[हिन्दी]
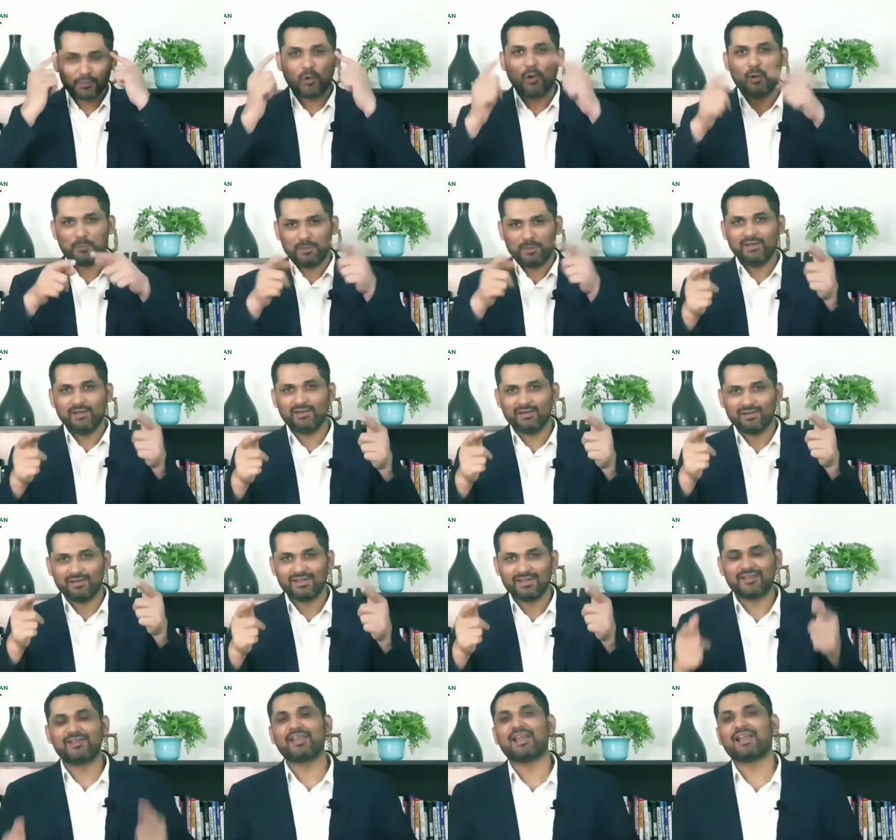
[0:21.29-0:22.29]
और फिर
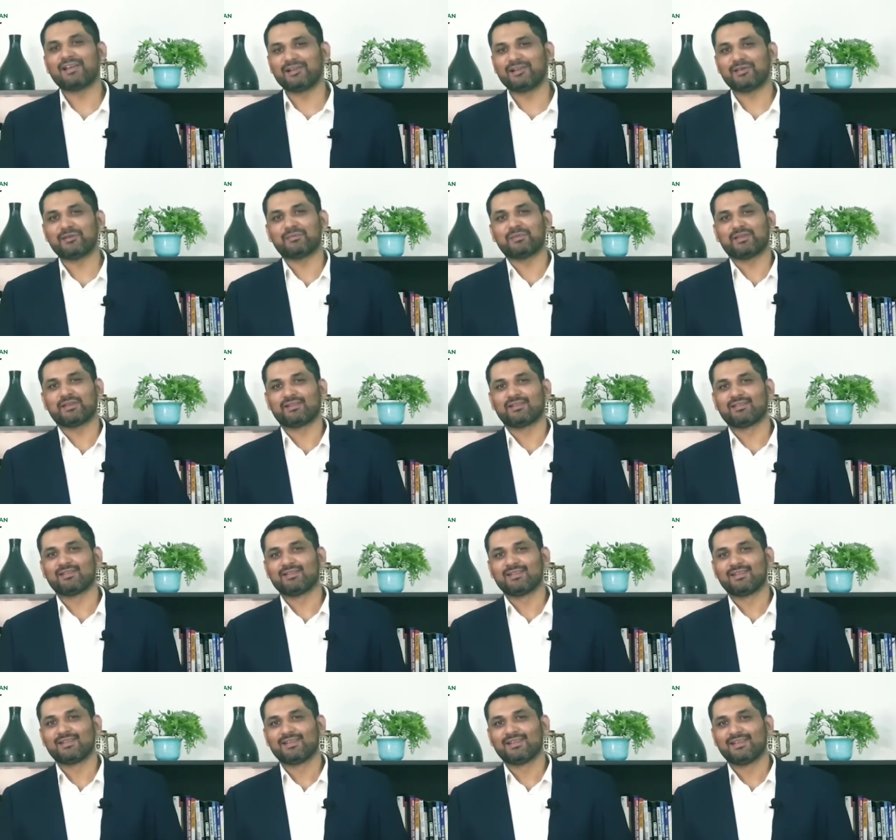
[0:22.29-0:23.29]
रियलिटी
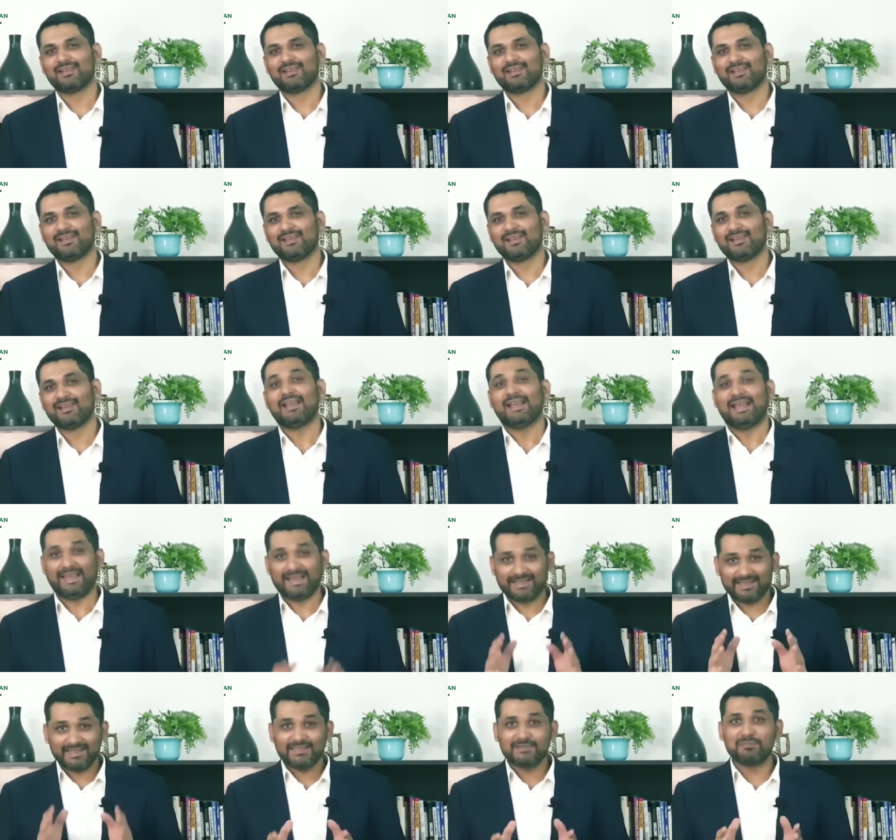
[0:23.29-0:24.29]
में
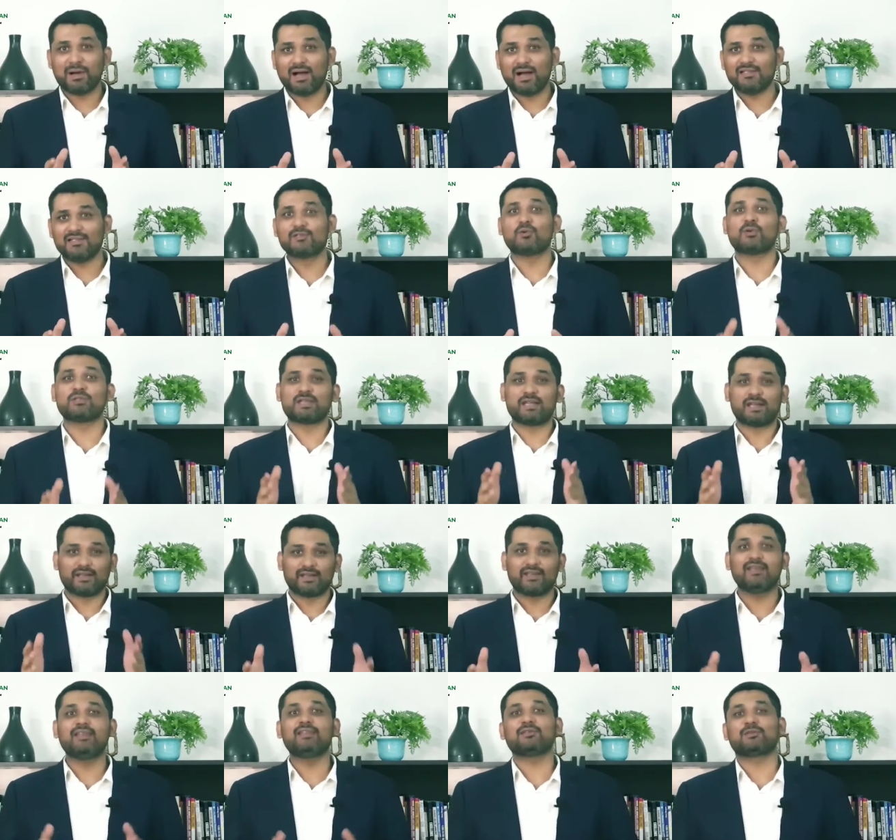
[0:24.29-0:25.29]
इक्कीस मार्च
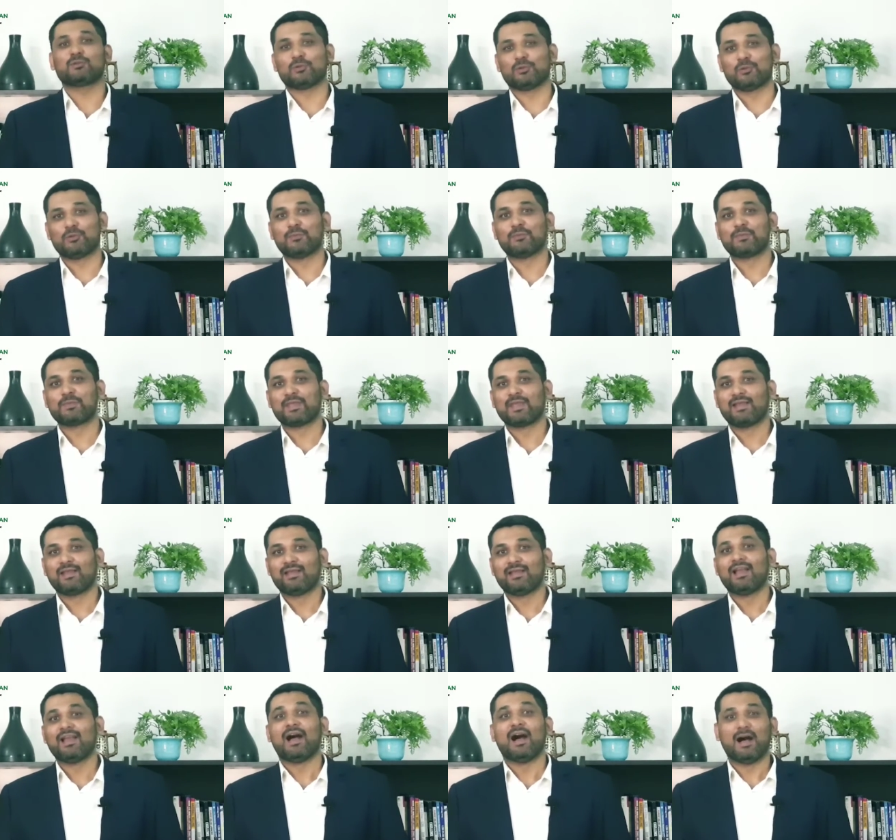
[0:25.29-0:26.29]
2021 को
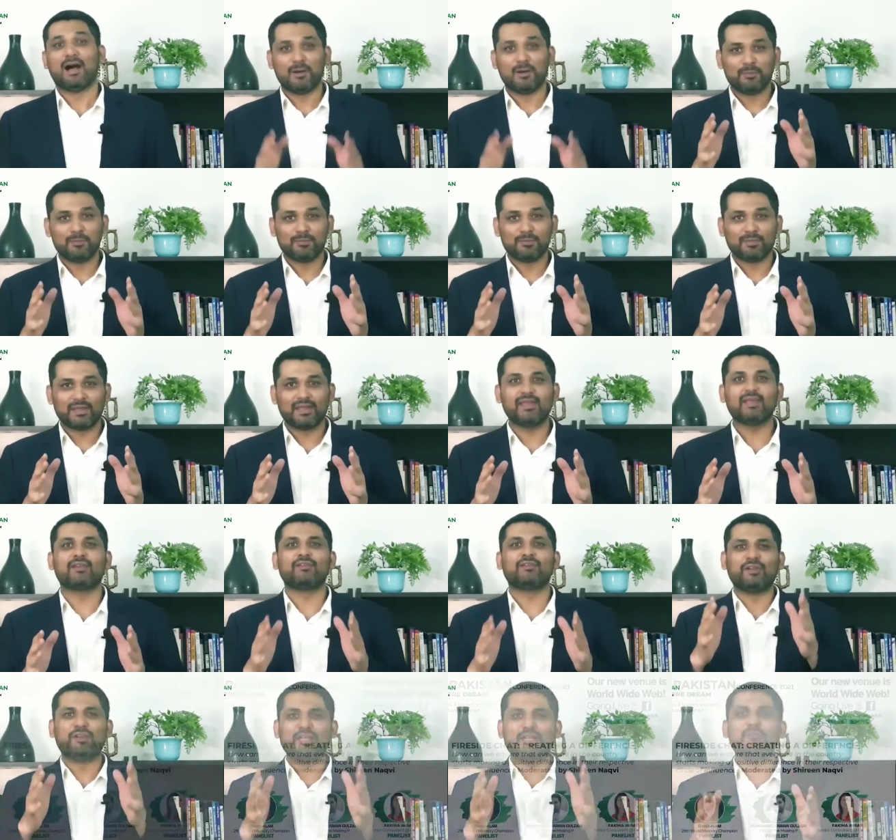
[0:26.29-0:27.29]
हम एक
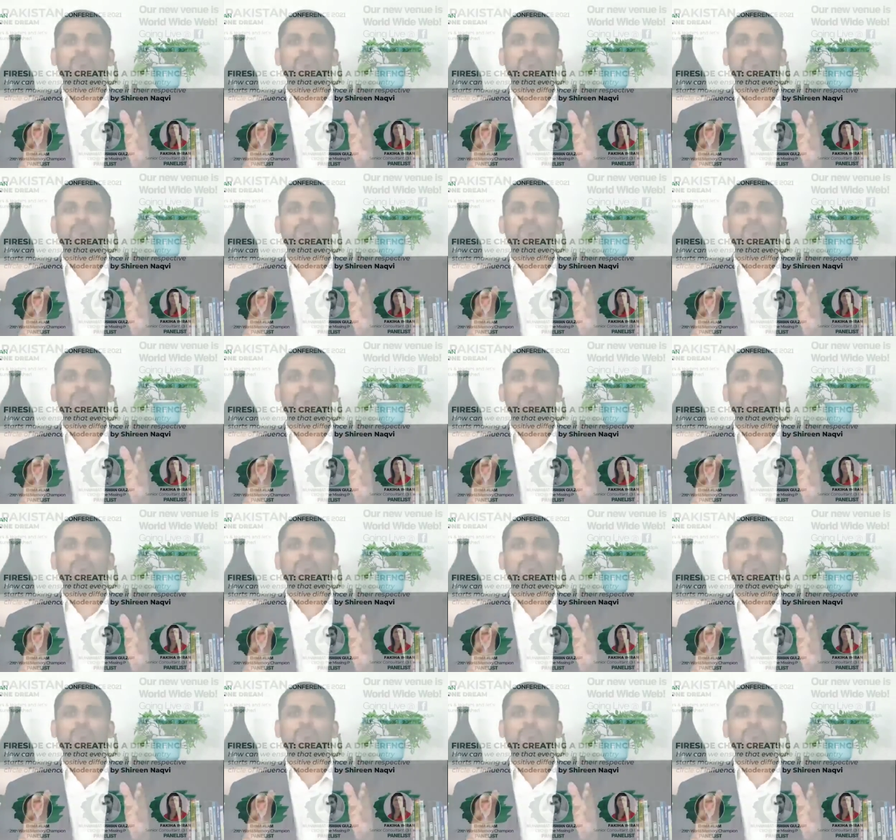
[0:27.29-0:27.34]
ड्रीम